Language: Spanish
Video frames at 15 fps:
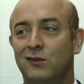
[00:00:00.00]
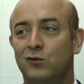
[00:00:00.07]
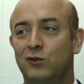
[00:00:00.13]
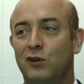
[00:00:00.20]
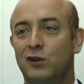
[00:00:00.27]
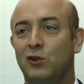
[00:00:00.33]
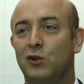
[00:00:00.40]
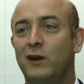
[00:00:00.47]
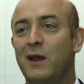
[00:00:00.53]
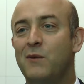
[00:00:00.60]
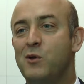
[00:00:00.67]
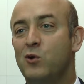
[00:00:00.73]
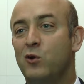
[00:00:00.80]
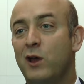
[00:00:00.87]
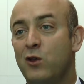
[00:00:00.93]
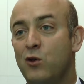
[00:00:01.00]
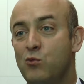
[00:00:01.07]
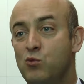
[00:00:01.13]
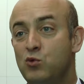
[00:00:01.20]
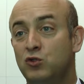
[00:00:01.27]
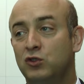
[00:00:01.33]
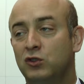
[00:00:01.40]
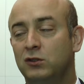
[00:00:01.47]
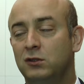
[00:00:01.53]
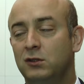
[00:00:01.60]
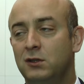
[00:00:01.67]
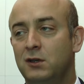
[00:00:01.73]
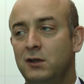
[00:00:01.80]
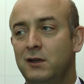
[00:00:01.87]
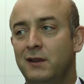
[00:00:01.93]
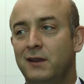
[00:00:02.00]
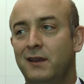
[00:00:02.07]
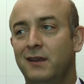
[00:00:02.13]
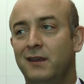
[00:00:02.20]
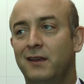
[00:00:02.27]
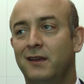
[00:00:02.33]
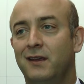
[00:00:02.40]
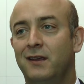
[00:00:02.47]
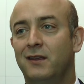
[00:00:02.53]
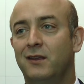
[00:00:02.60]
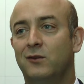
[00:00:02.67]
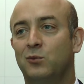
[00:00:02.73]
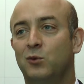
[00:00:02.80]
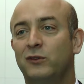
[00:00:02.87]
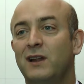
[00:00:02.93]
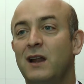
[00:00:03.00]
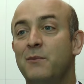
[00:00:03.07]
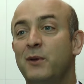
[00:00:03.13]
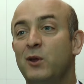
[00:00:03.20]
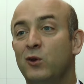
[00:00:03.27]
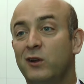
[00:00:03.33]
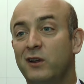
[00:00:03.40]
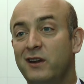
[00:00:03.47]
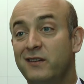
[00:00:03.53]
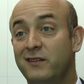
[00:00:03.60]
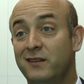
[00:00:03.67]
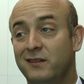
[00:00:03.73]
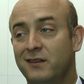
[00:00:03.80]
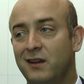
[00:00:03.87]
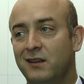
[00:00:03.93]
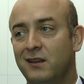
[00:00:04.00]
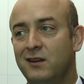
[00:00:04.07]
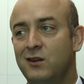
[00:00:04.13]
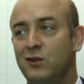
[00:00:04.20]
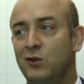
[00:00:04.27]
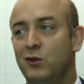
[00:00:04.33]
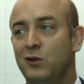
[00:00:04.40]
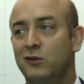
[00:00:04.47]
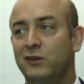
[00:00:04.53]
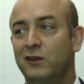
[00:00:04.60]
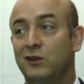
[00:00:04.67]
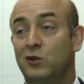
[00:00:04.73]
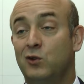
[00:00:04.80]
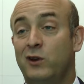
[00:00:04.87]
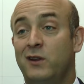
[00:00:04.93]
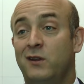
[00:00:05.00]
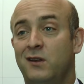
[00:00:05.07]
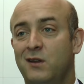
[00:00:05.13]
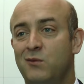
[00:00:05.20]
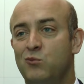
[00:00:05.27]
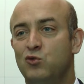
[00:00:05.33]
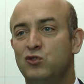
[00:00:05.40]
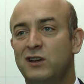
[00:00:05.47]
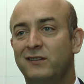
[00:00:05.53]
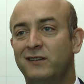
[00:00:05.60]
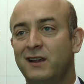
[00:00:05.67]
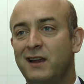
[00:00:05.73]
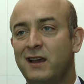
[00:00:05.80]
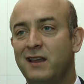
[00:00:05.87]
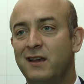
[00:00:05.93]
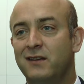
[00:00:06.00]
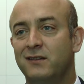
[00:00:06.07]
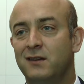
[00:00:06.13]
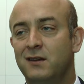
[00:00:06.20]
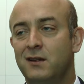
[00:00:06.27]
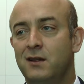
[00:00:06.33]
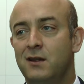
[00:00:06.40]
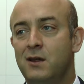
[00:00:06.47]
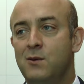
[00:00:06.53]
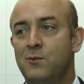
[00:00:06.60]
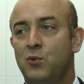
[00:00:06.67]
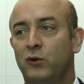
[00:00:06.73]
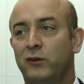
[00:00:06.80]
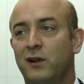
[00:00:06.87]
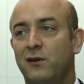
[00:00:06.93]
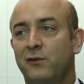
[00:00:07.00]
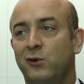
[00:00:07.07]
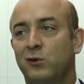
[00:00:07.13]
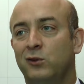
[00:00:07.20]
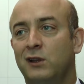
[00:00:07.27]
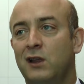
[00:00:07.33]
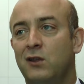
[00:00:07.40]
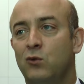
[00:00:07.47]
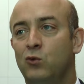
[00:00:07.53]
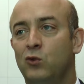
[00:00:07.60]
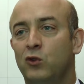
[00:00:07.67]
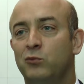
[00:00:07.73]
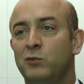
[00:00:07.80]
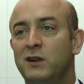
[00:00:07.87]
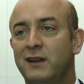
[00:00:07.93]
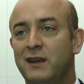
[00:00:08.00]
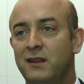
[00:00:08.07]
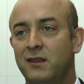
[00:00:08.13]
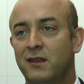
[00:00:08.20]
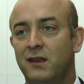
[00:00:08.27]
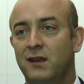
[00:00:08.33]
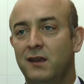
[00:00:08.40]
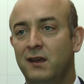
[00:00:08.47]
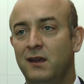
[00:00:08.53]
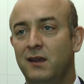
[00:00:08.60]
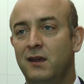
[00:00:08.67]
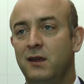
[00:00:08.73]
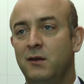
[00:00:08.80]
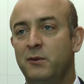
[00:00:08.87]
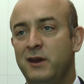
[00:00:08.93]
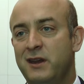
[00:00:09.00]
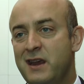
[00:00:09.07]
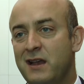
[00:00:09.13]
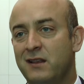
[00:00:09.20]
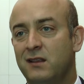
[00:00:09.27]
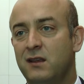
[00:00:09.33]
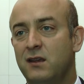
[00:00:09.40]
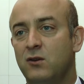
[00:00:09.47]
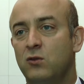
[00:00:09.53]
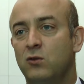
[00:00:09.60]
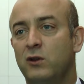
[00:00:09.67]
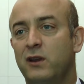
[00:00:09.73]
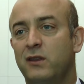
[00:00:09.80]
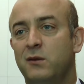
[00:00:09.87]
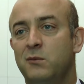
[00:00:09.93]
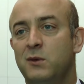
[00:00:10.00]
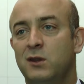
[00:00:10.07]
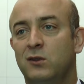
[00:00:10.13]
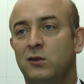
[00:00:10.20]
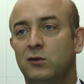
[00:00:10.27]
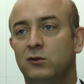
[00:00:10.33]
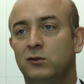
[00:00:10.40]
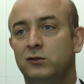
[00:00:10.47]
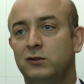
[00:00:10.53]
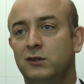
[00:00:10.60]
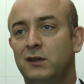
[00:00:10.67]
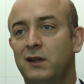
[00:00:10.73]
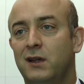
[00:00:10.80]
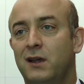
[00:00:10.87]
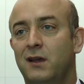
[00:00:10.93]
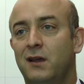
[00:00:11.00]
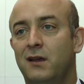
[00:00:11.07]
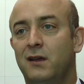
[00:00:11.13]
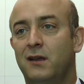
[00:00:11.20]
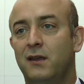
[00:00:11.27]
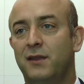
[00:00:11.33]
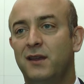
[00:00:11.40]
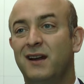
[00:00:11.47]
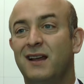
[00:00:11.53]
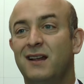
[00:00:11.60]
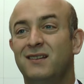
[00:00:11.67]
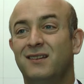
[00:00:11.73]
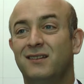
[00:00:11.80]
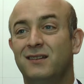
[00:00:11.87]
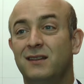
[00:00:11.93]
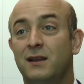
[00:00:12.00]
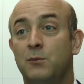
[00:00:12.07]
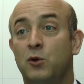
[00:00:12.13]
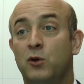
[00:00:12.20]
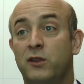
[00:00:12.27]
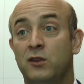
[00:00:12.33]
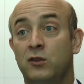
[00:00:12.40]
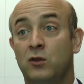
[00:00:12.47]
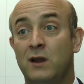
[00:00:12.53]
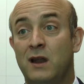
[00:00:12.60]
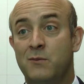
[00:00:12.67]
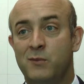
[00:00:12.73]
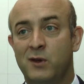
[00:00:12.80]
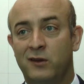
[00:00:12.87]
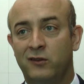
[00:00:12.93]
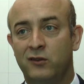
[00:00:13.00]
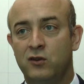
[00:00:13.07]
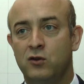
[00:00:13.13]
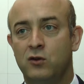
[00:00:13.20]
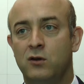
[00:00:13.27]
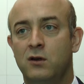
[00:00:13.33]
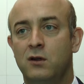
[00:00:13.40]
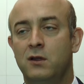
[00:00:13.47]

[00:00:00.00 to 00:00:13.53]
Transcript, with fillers: sector que ha mejorado mucho, que después de la peor crisis que ha tenido el sector en, muchas décadas, pues ha afrontado un 2015 brillante, con crecimientos eh, de cerca del 60% de la inversión